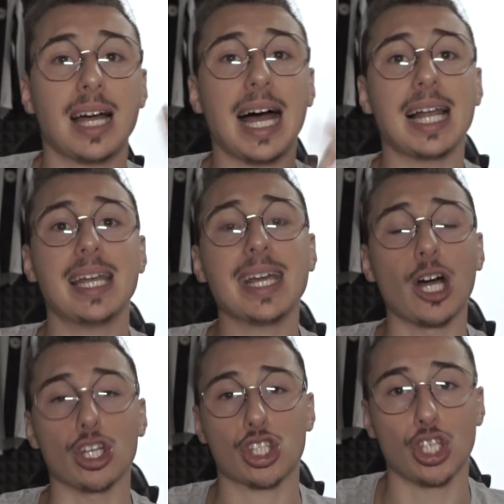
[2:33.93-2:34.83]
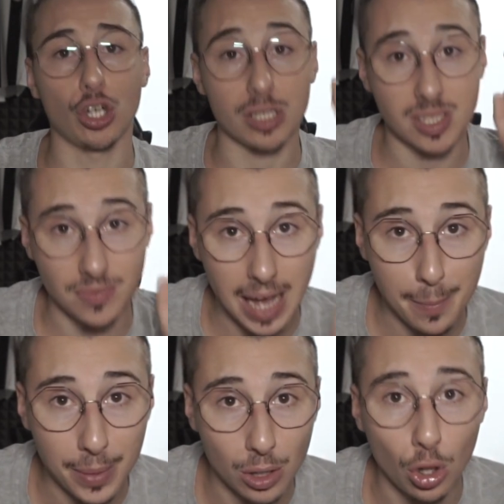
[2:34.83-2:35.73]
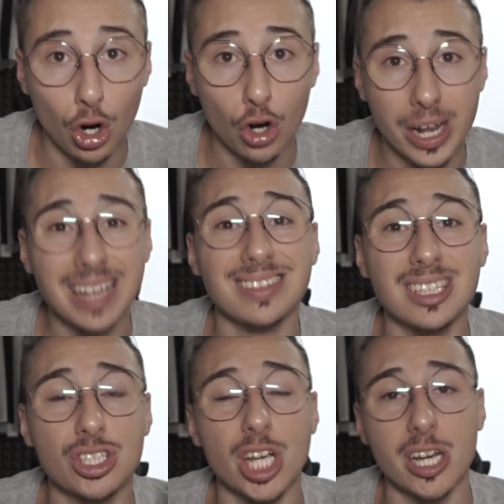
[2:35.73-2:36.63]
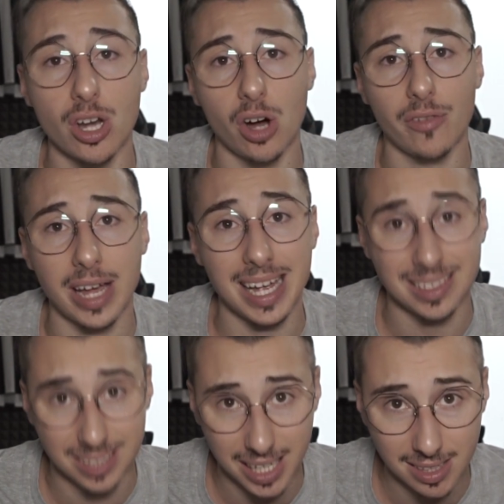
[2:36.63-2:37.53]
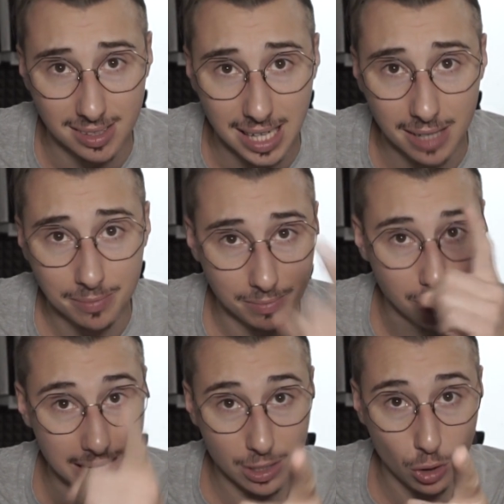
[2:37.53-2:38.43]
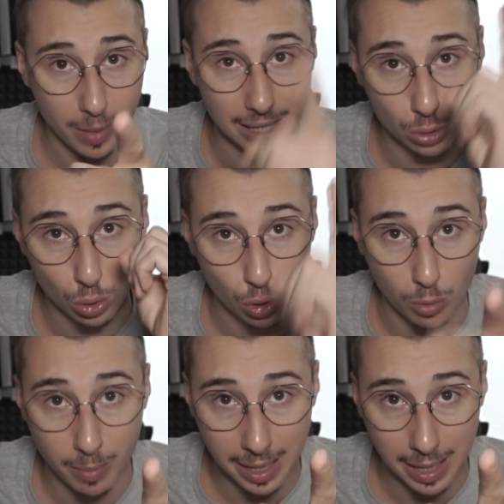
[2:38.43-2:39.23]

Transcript: al negozio Svapalo, ore 19.30. Mi raccomando, non